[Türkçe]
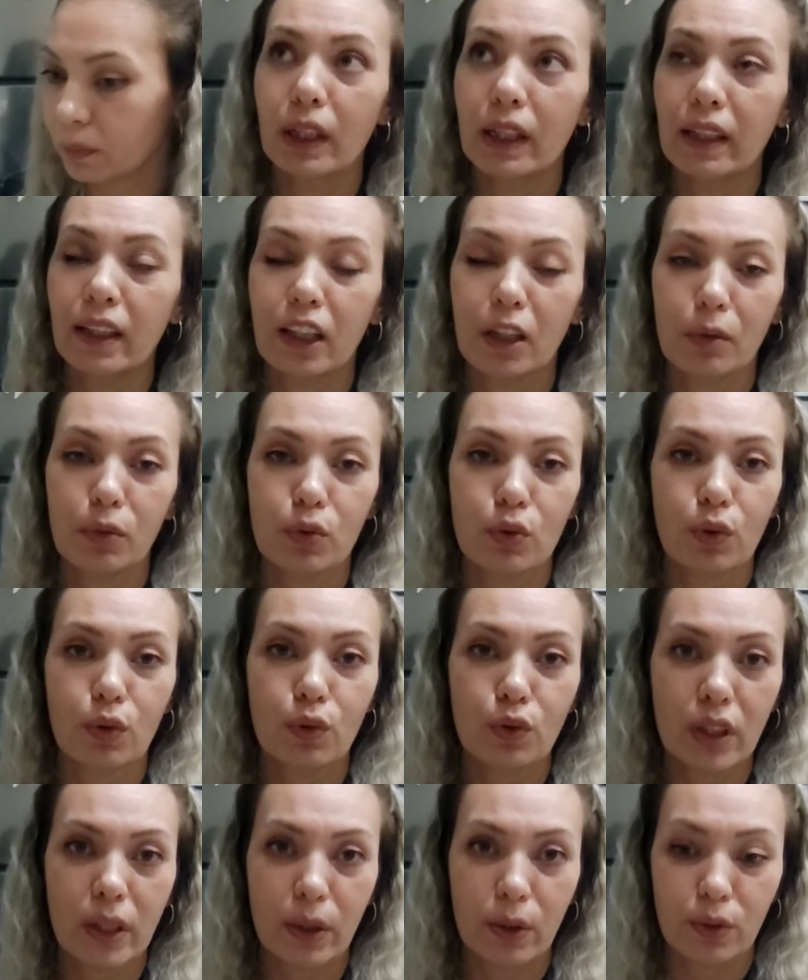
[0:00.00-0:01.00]
Ben
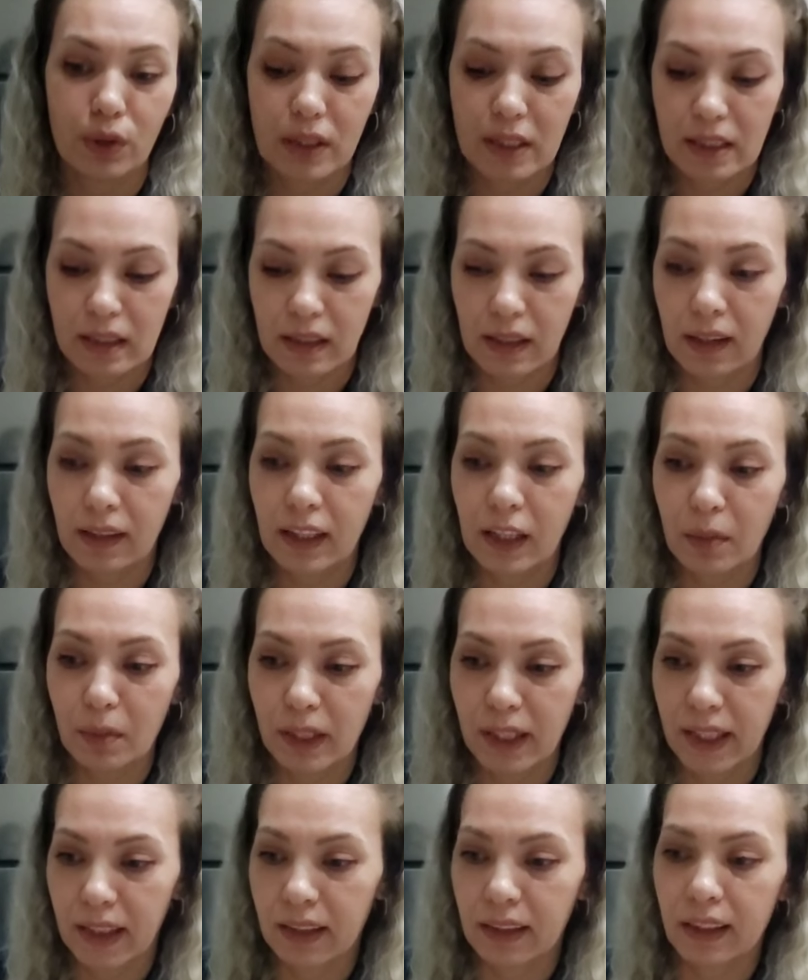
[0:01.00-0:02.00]
2,5-3 ay öncesinden hem
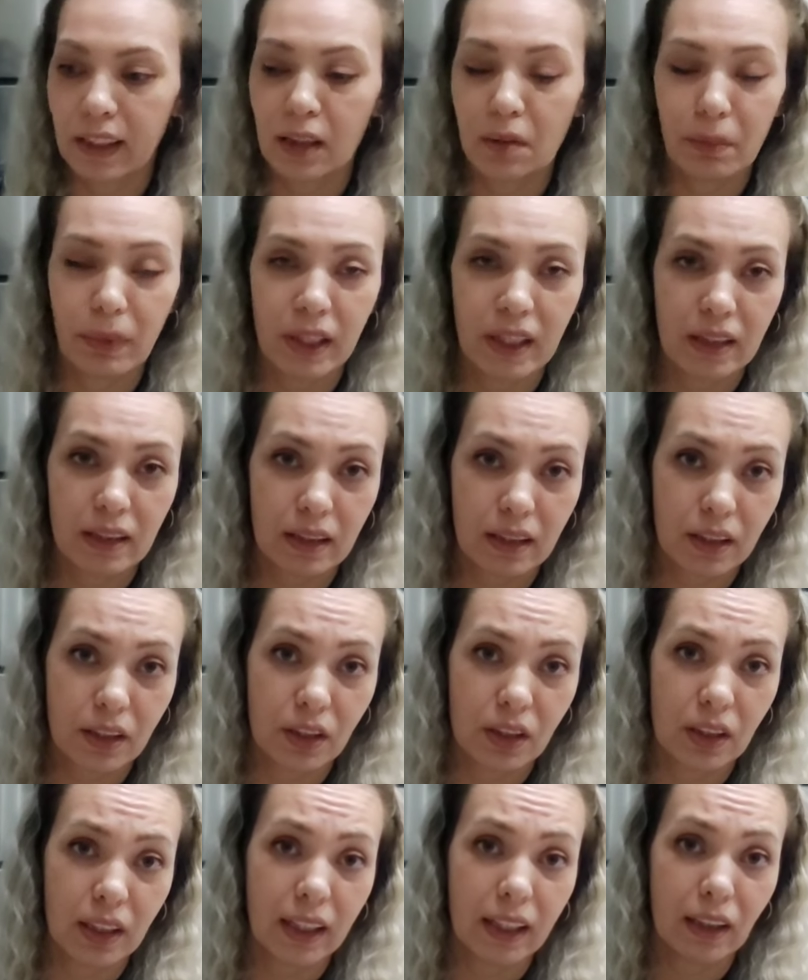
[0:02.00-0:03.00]
renkler hem beyazlar
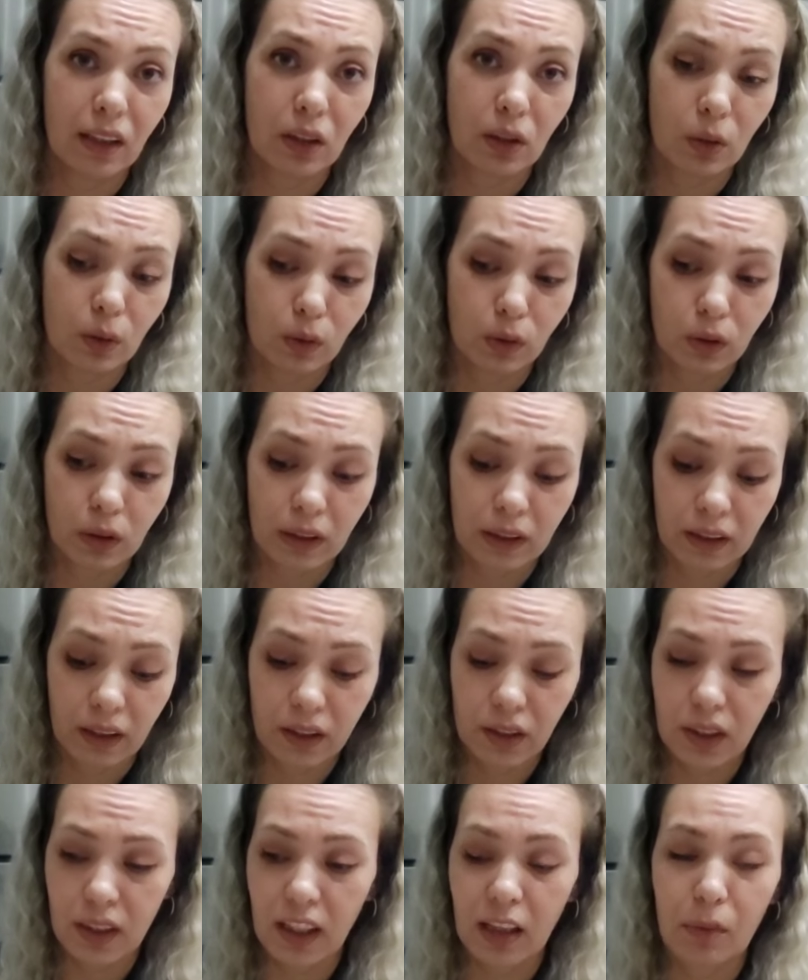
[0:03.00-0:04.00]
için de 7 kiloluk
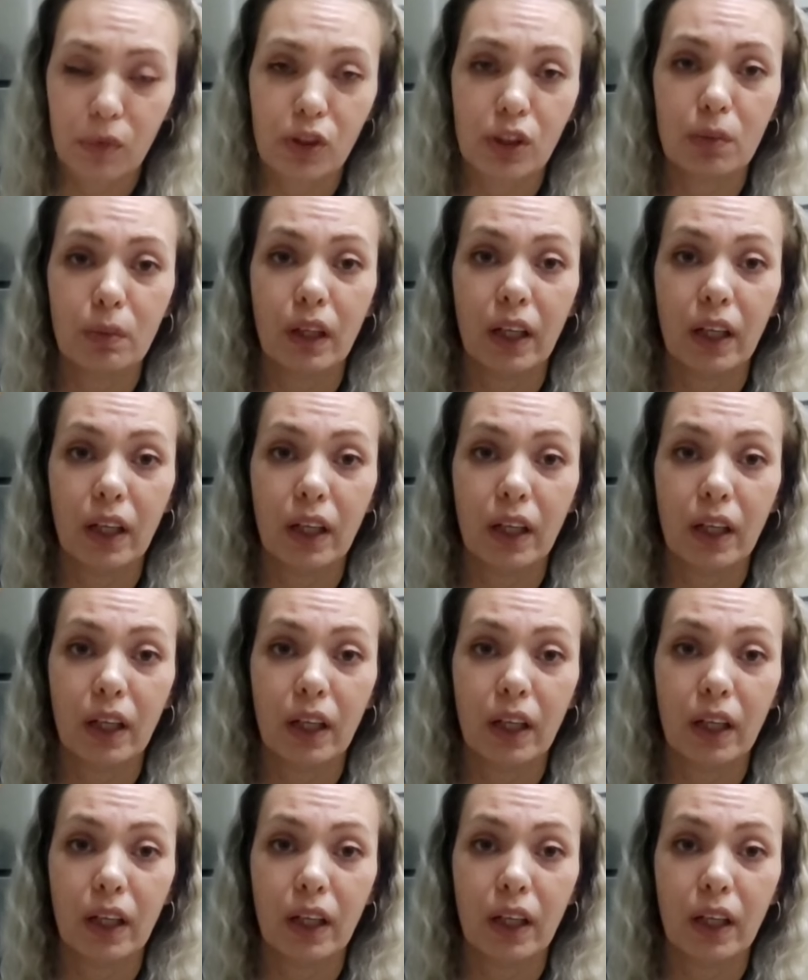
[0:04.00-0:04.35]
deterjan almıştım.